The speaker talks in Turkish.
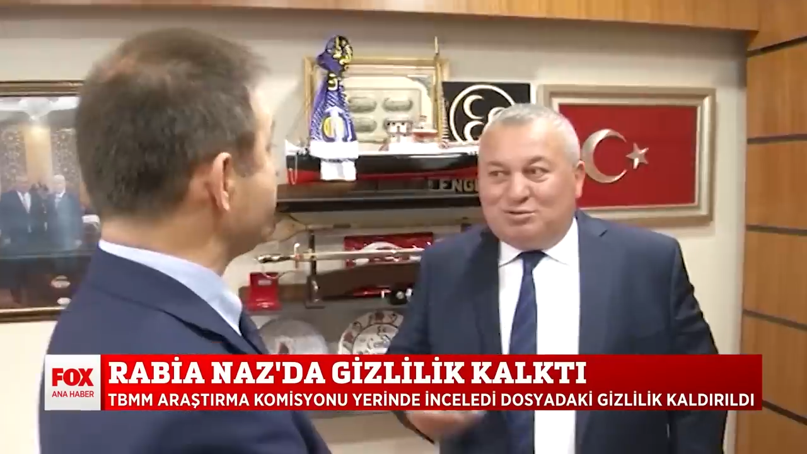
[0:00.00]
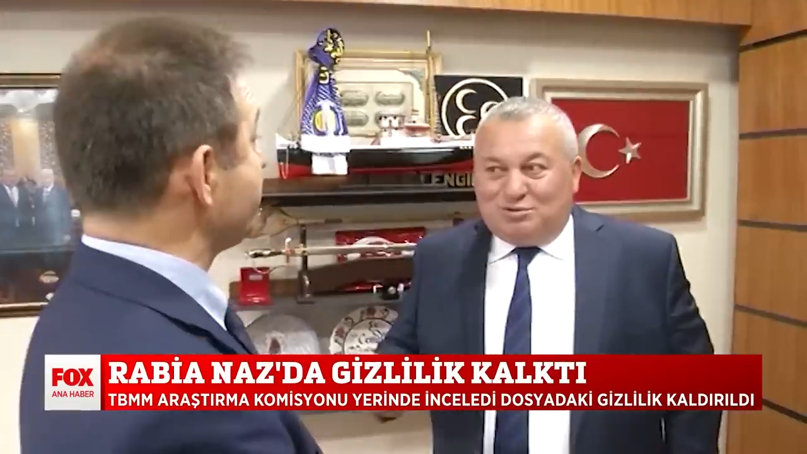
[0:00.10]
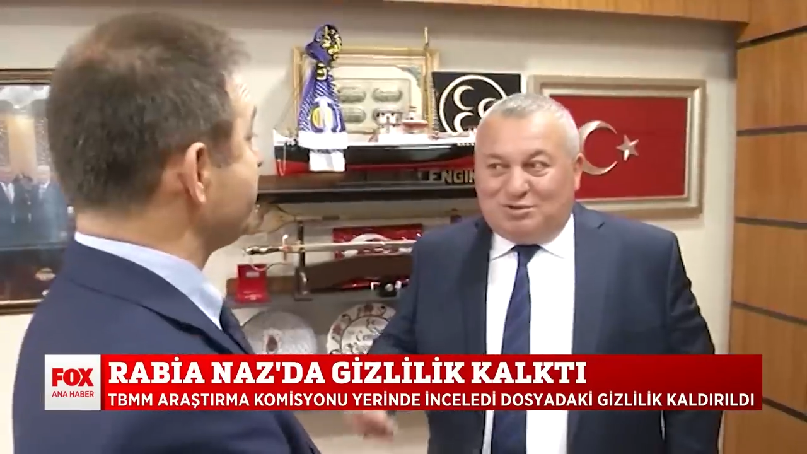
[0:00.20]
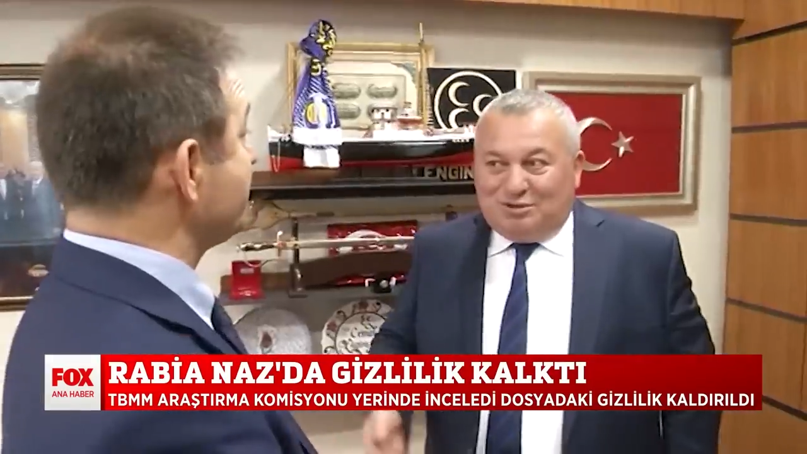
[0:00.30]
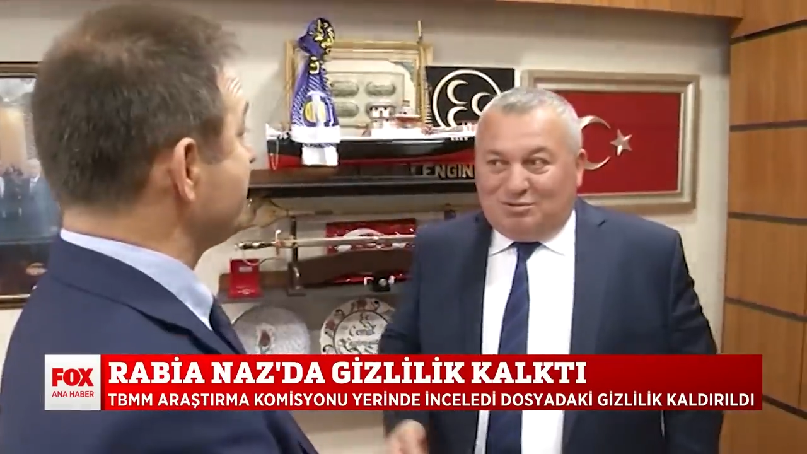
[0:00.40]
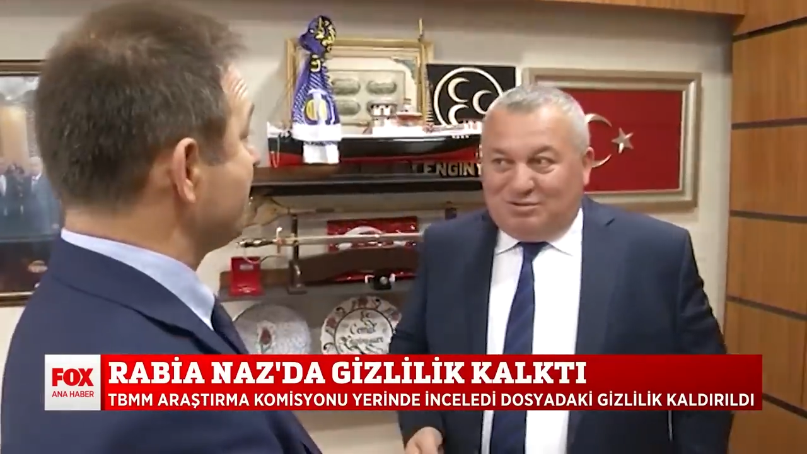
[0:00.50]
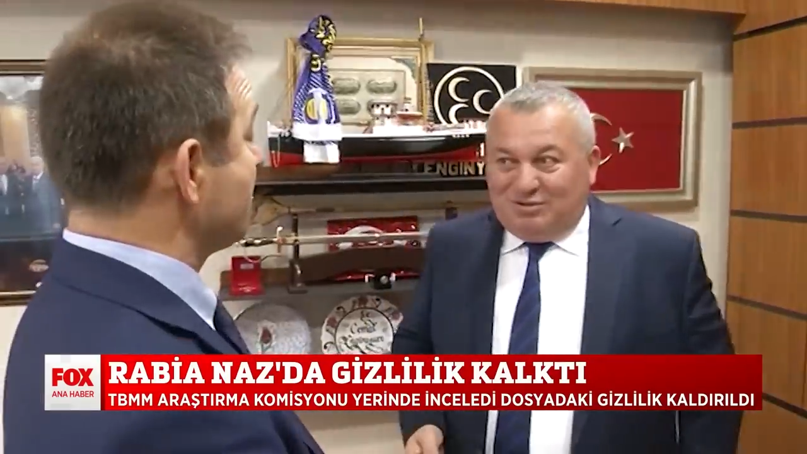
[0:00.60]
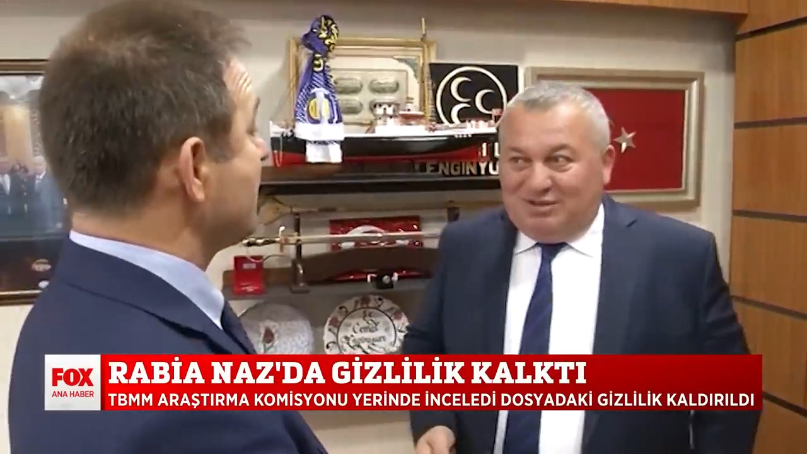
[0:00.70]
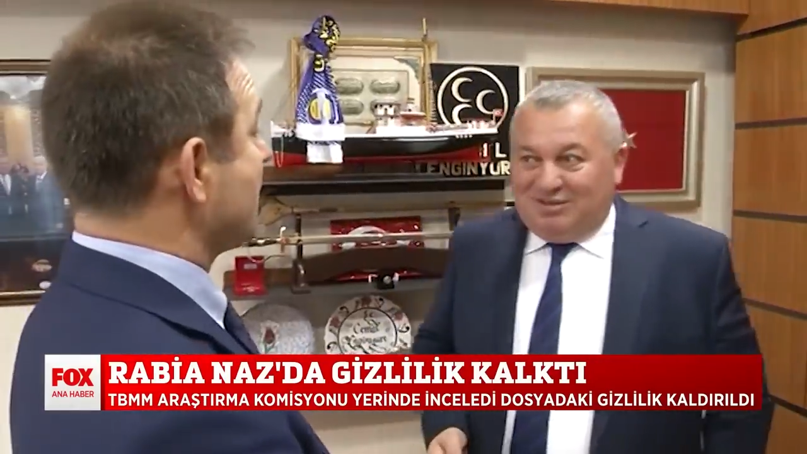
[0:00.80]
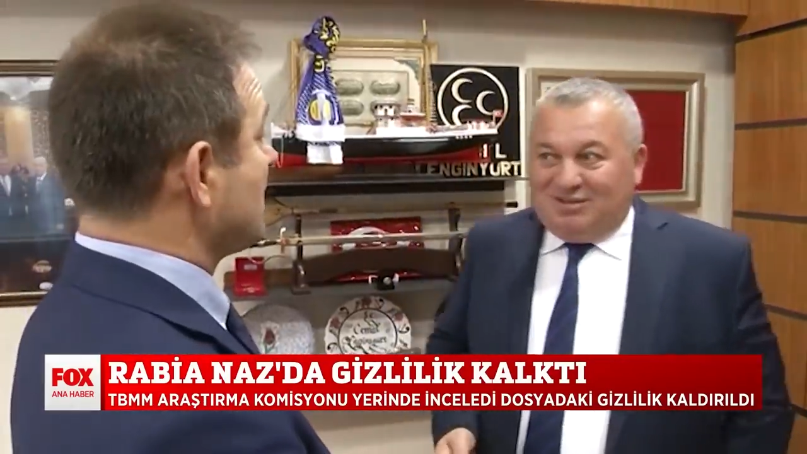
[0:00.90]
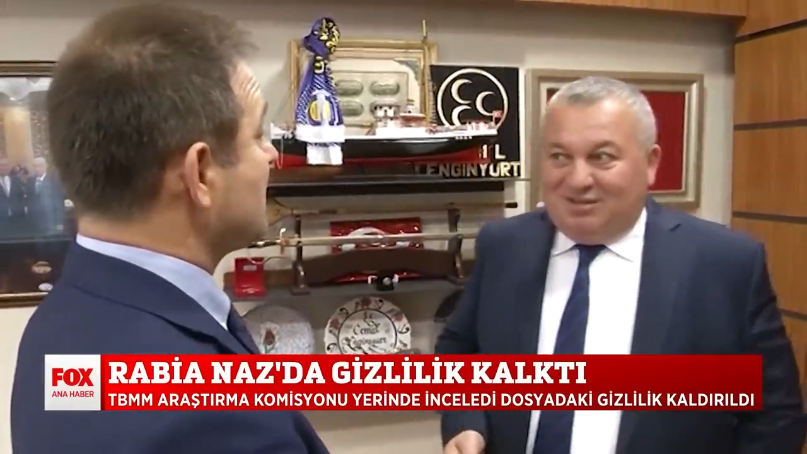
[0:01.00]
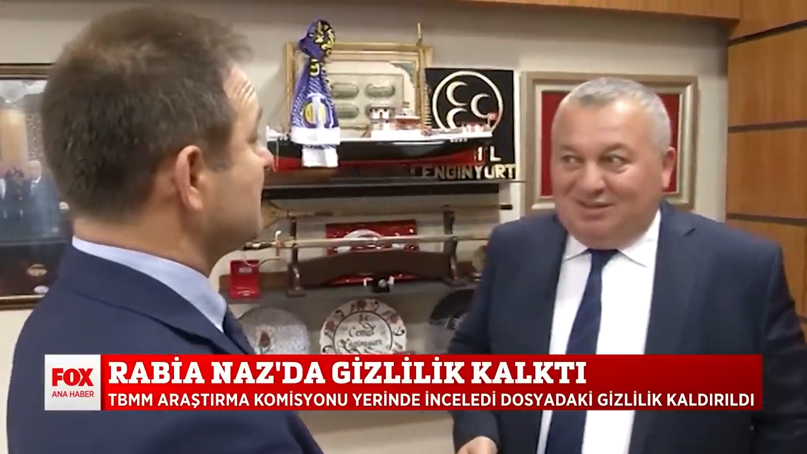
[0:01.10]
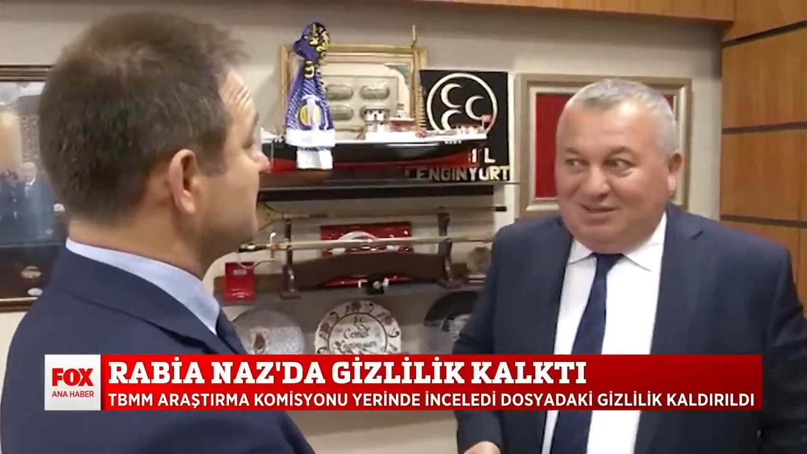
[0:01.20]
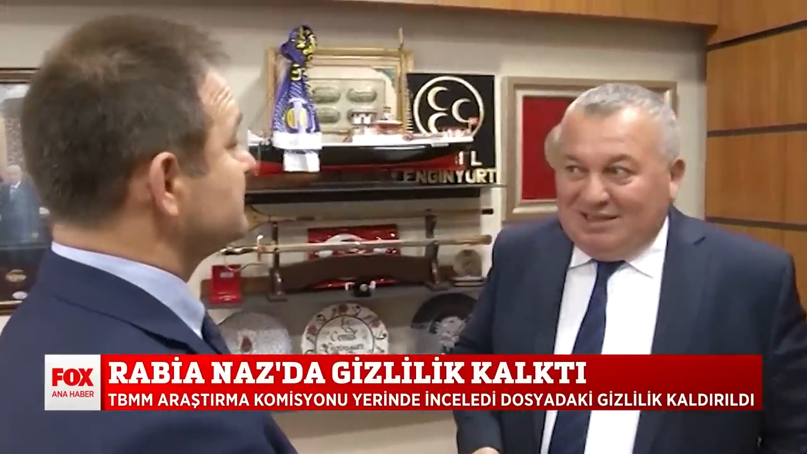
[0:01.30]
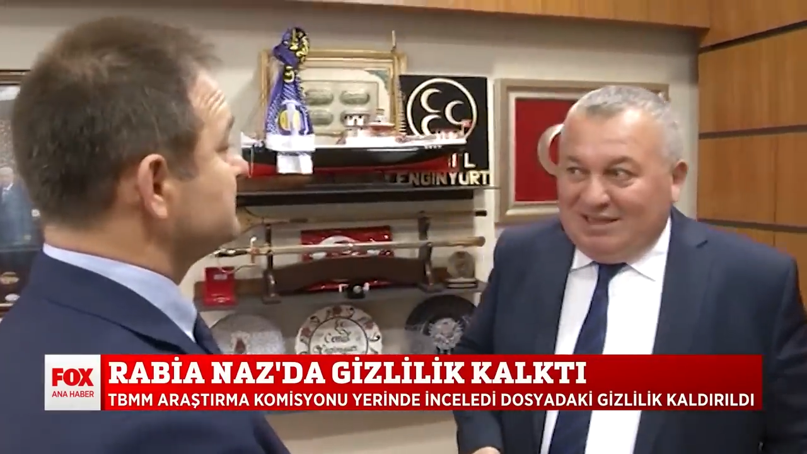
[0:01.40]
üyesi Cemal Enginyurt
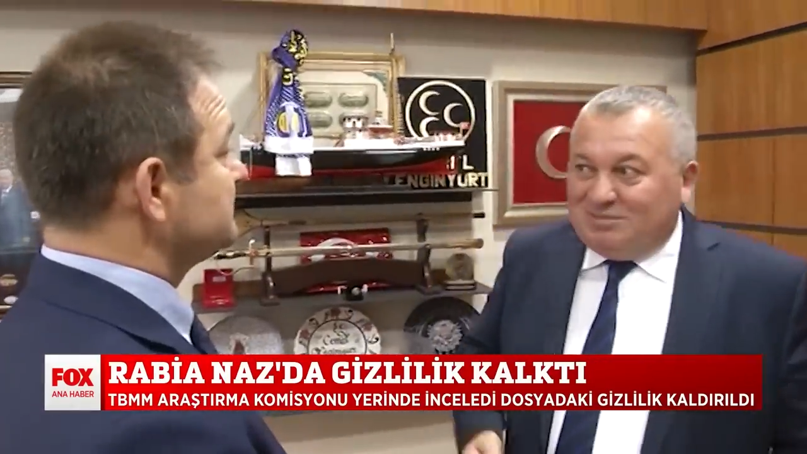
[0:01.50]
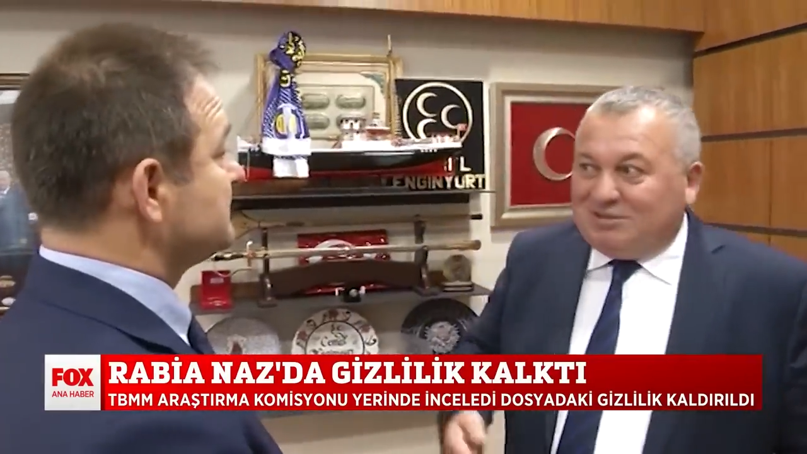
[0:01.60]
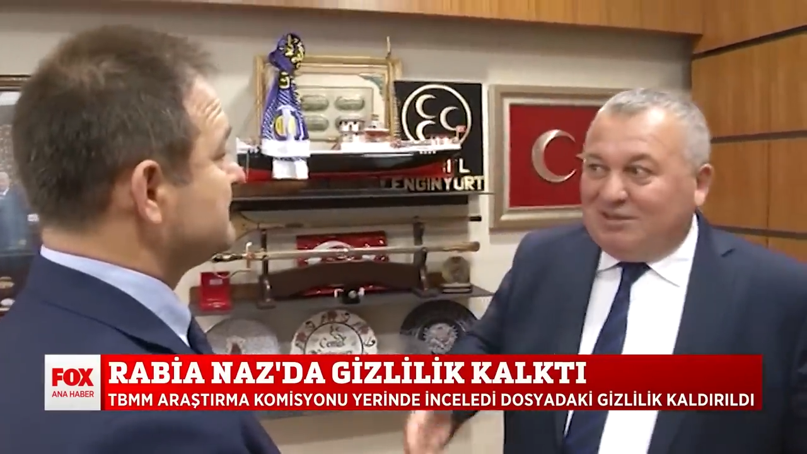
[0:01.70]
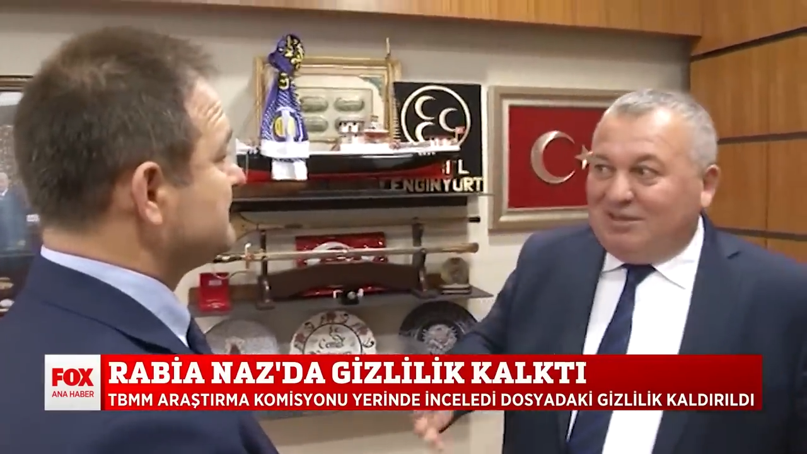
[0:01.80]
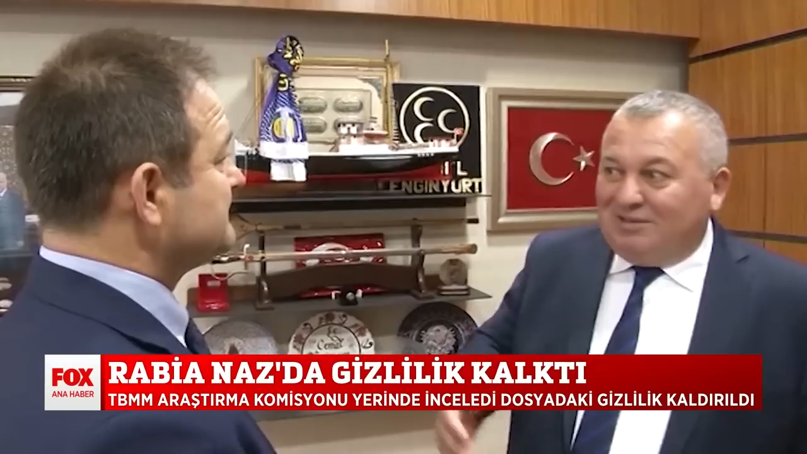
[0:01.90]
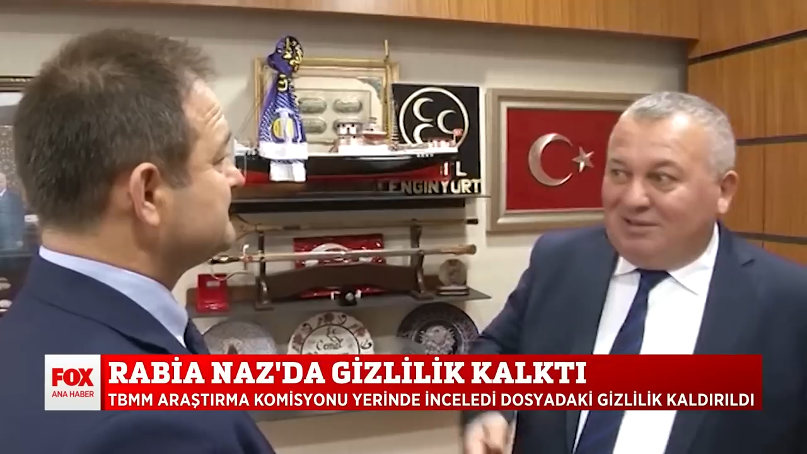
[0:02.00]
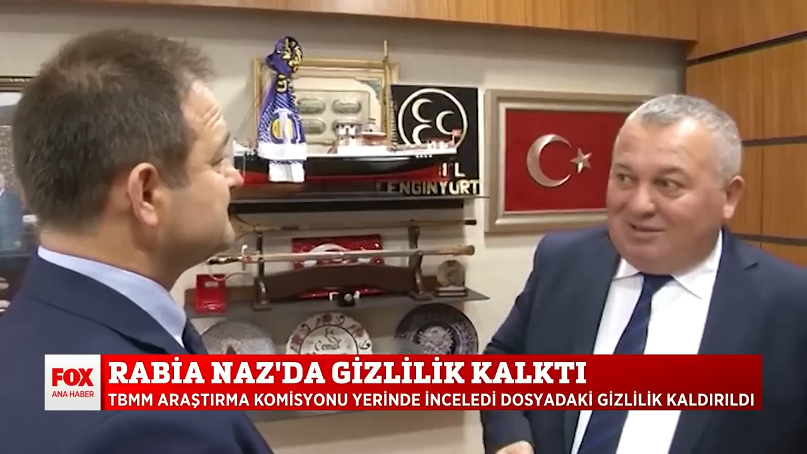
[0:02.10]
da dosyadaki